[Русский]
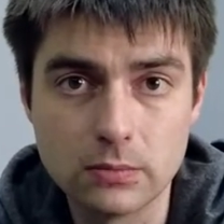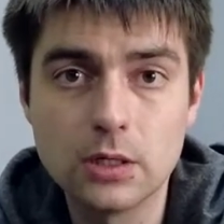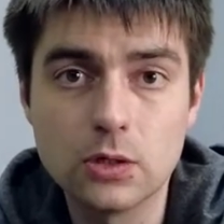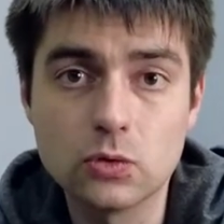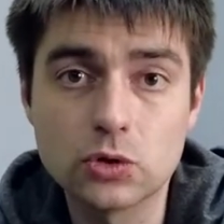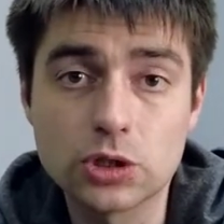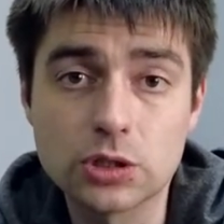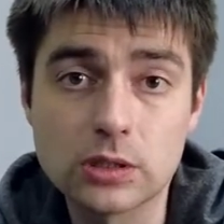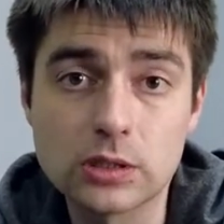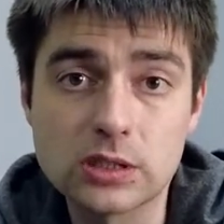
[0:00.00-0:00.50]
и
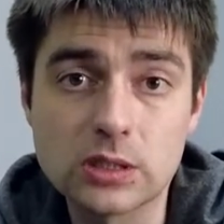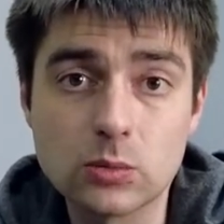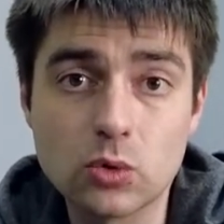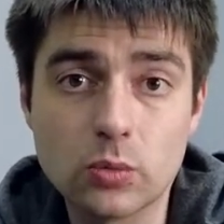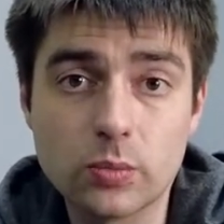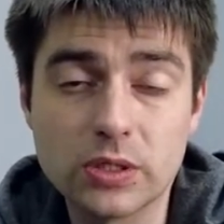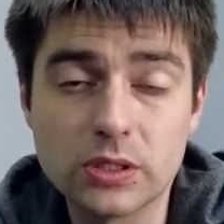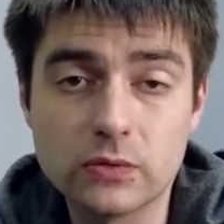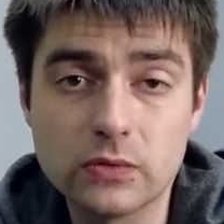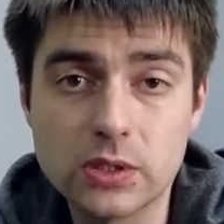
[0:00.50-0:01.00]
уже на
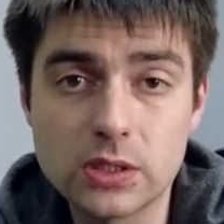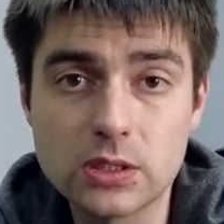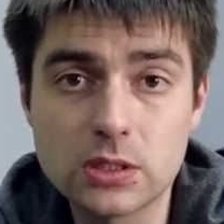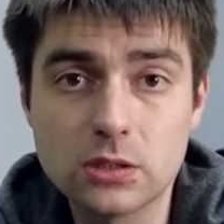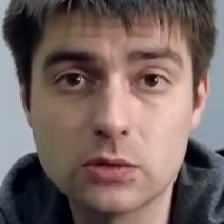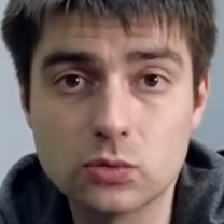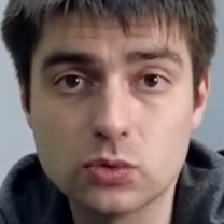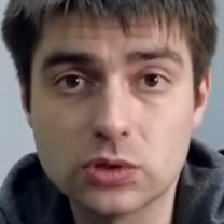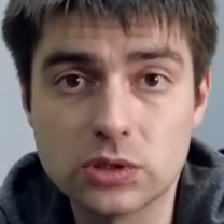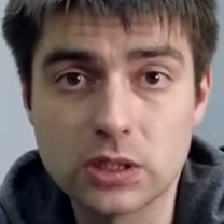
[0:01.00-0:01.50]
самом
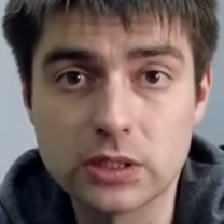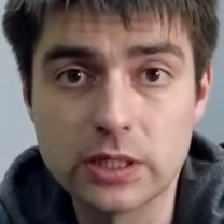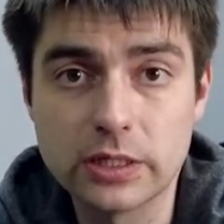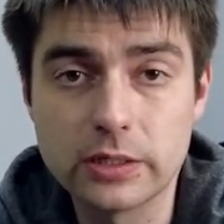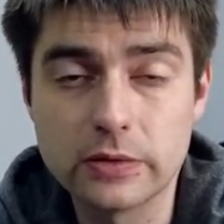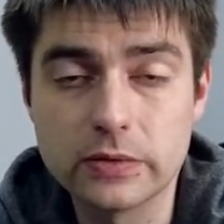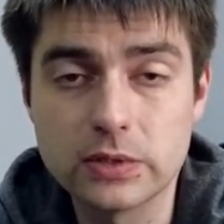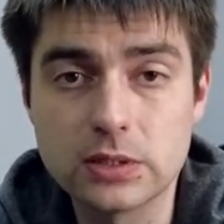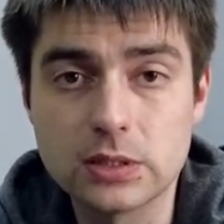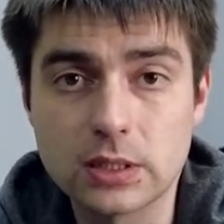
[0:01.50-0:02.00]
подвесе
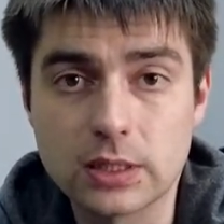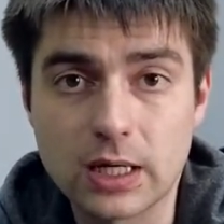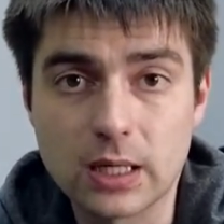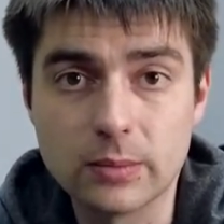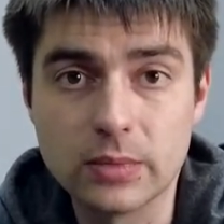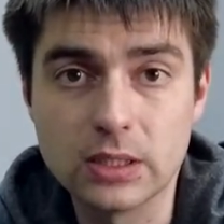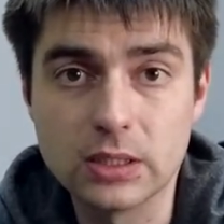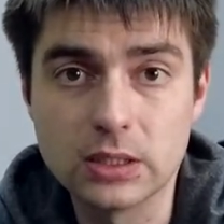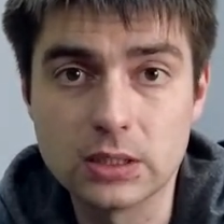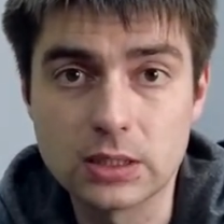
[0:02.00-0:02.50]
устанавливается
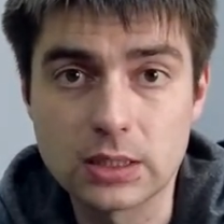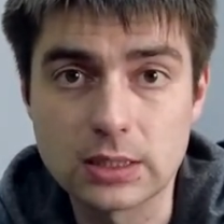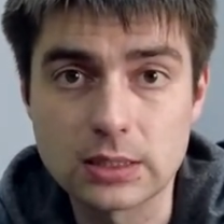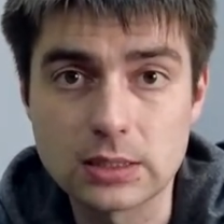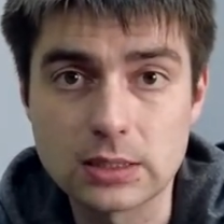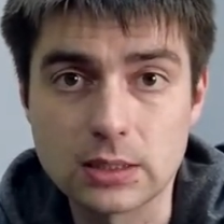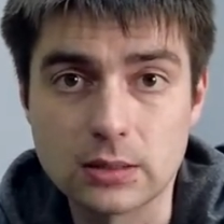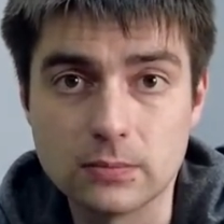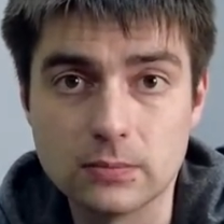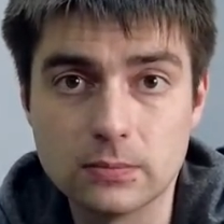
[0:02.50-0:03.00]
кабельная
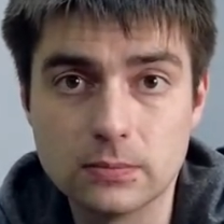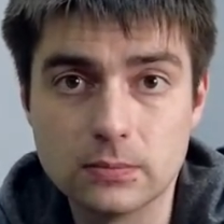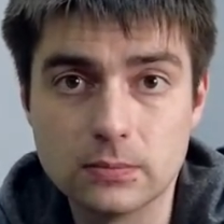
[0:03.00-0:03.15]
трасса.